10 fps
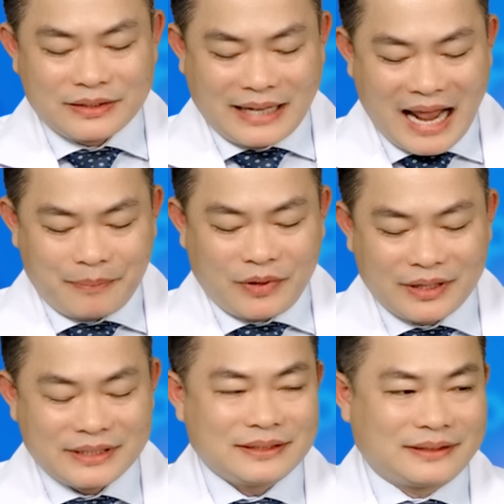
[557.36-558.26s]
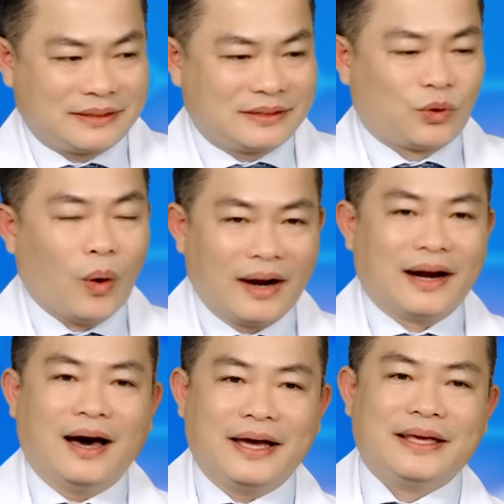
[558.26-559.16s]
làm cho thuận
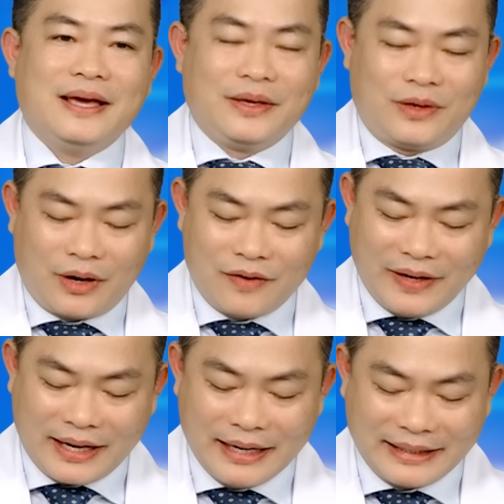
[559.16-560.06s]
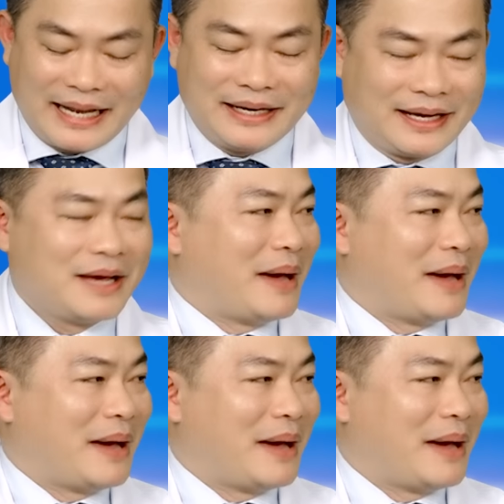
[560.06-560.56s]
lợi cho cái việc hình thành những cái